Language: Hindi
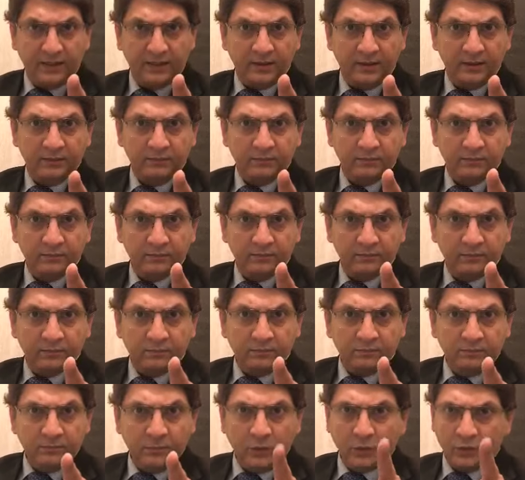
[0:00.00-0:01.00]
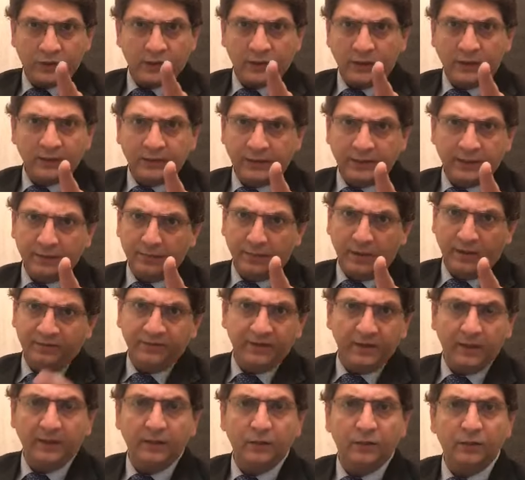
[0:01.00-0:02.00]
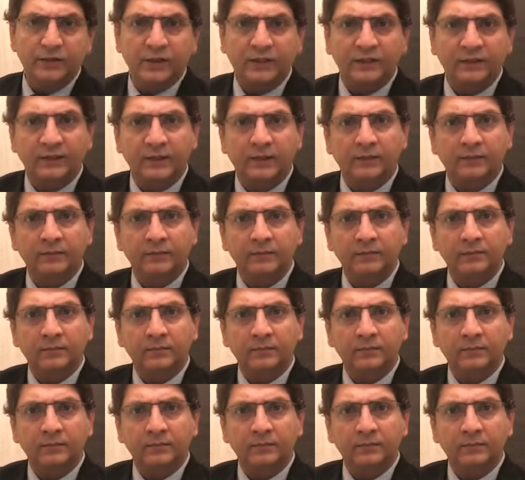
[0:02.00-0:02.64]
है उस गलती की माफी नहीं हो सकती